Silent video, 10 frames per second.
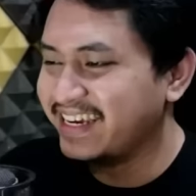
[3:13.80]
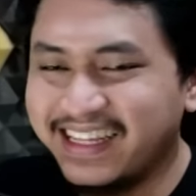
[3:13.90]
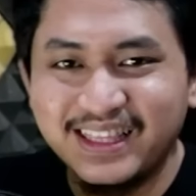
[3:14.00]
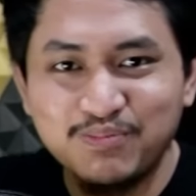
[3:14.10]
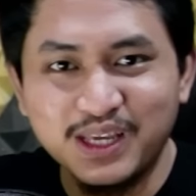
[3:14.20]

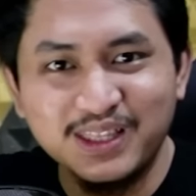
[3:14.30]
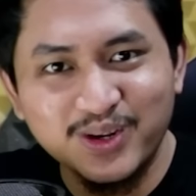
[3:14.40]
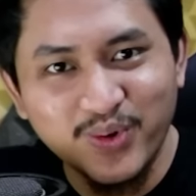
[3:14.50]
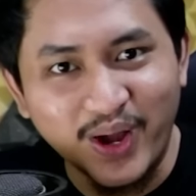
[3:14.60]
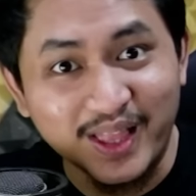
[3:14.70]
ini tips
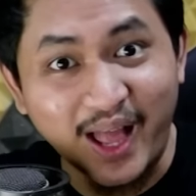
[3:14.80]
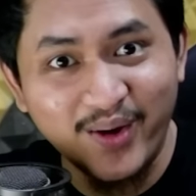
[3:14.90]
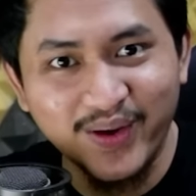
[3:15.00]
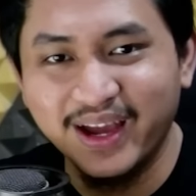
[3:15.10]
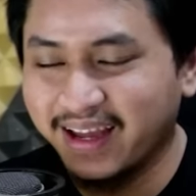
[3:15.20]
entry trick gue nggak
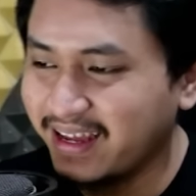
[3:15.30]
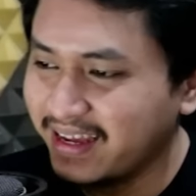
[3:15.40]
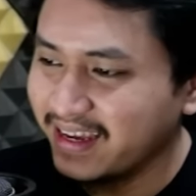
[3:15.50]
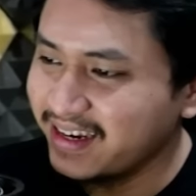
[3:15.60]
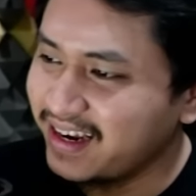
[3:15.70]
tahu ya
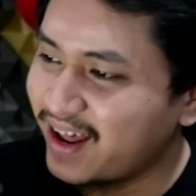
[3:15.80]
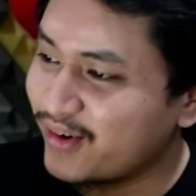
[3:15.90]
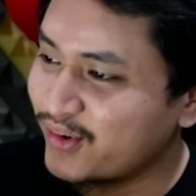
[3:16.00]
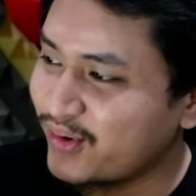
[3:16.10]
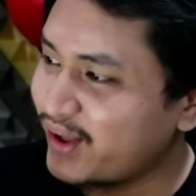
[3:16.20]
ini
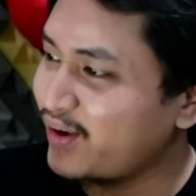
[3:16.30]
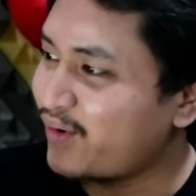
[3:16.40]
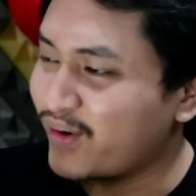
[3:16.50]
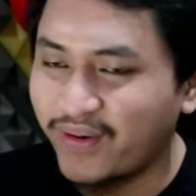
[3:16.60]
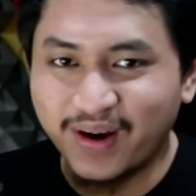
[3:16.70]
dilakukan oleh
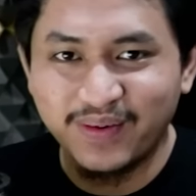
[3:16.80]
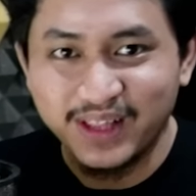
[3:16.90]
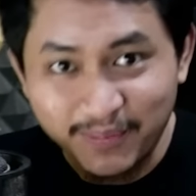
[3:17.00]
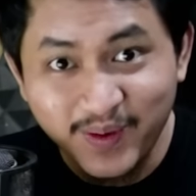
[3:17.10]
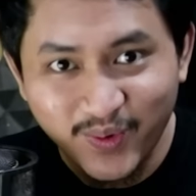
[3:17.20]
orang-orang apa
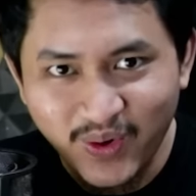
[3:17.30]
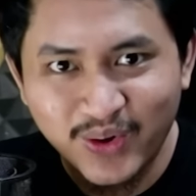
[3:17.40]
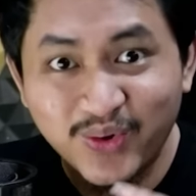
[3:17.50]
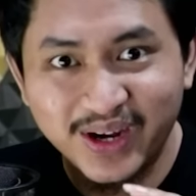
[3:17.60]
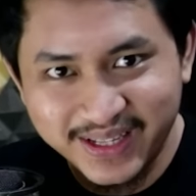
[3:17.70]
tapi yang gue
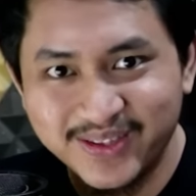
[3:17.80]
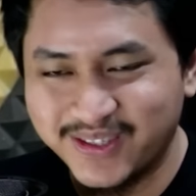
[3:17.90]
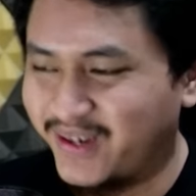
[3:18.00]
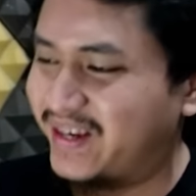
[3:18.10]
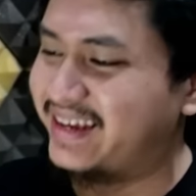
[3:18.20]
lakukan itu
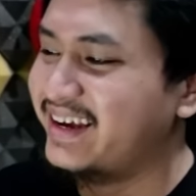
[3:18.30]
soalnya